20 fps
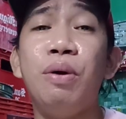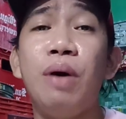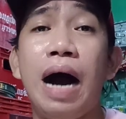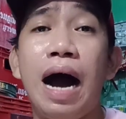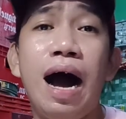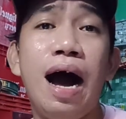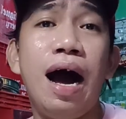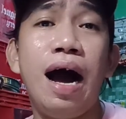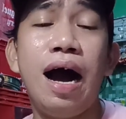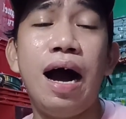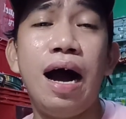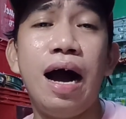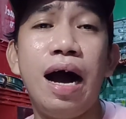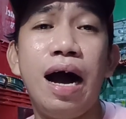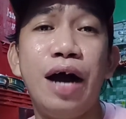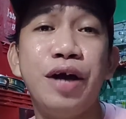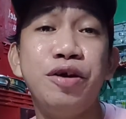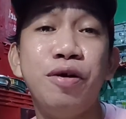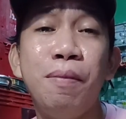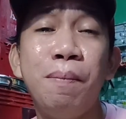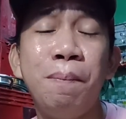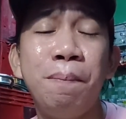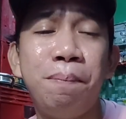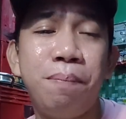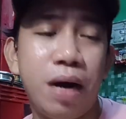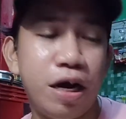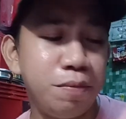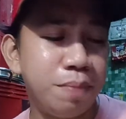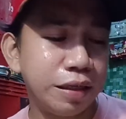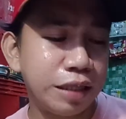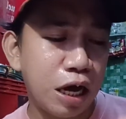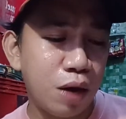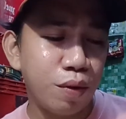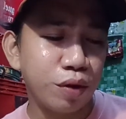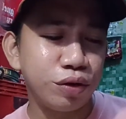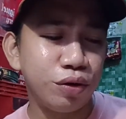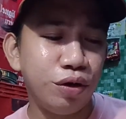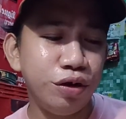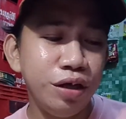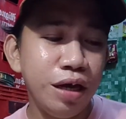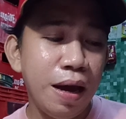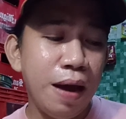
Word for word: uh, yung ano ba tawag doon?